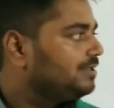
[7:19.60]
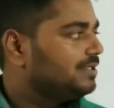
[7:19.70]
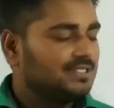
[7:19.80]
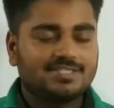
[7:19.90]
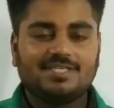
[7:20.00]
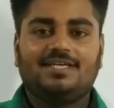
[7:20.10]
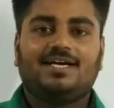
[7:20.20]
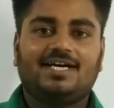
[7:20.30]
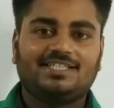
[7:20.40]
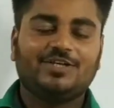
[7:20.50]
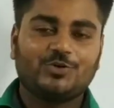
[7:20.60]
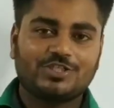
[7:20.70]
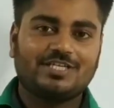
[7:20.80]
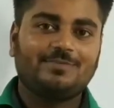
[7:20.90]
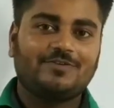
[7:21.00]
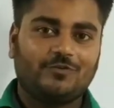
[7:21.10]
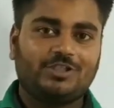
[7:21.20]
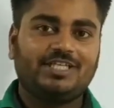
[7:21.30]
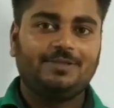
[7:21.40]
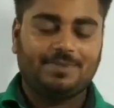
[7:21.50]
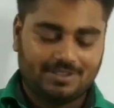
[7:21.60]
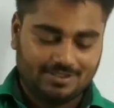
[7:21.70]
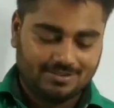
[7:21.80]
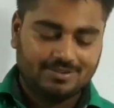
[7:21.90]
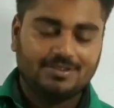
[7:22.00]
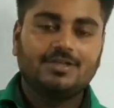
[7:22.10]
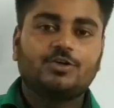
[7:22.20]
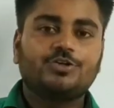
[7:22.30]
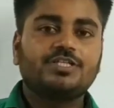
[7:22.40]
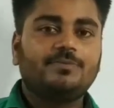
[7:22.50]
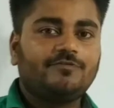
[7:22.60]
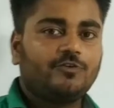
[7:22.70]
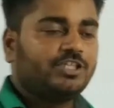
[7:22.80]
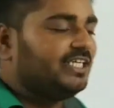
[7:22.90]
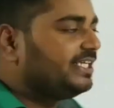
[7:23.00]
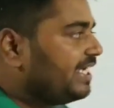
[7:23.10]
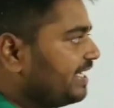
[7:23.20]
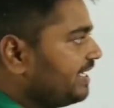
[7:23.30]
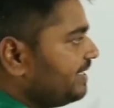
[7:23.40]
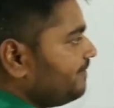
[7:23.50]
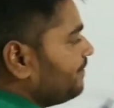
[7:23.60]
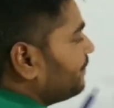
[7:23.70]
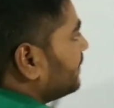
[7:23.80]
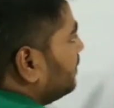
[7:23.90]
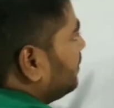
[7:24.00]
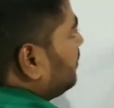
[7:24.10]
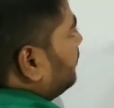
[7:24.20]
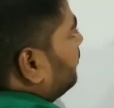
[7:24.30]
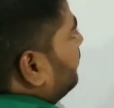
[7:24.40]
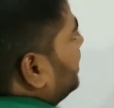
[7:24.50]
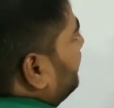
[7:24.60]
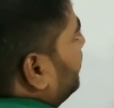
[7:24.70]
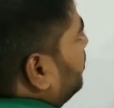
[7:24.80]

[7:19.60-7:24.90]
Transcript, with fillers: चलिए आते हैं क्वेश्चन नंबर 14 पर क्वेश्चन नंबर 14 कह रहा है वन अपॉन